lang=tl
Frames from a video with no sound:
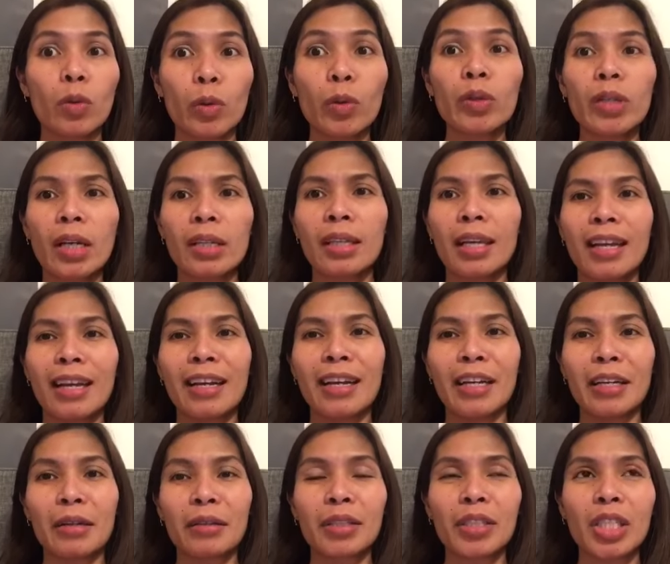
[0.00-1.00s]
una
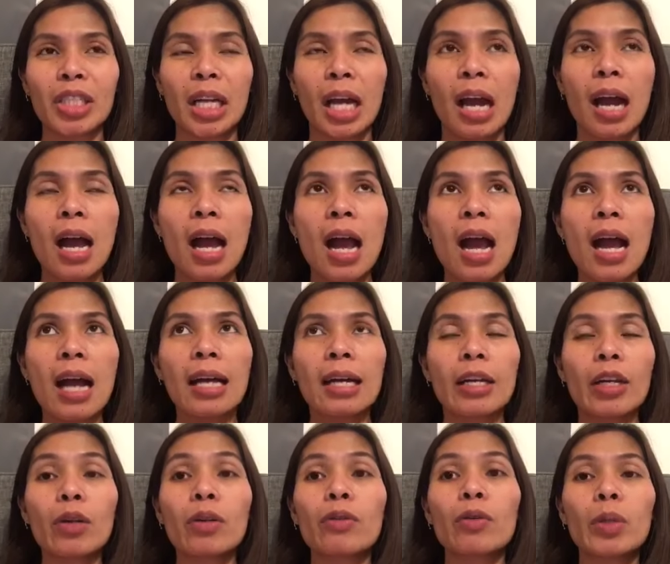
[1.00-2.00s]
talaga yun siya.
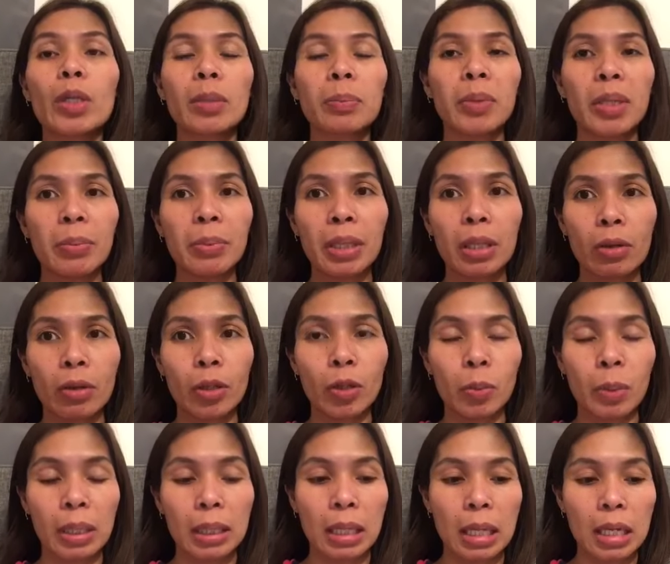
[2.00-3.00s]
Yung work permit ko,
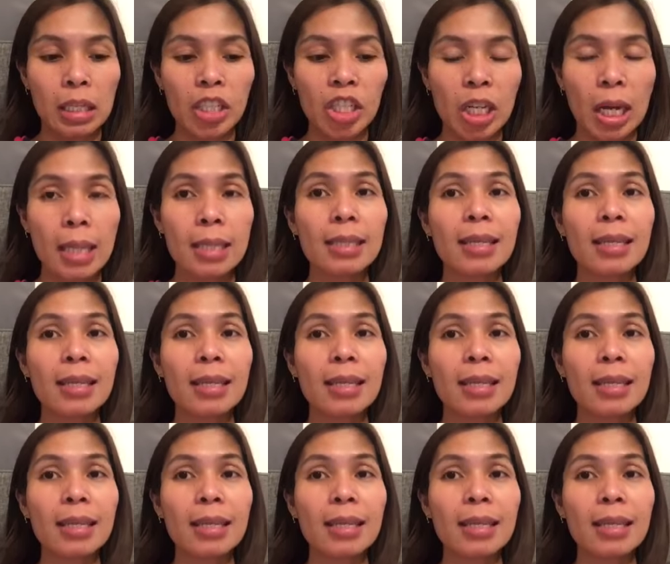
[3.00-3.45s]
dumating siya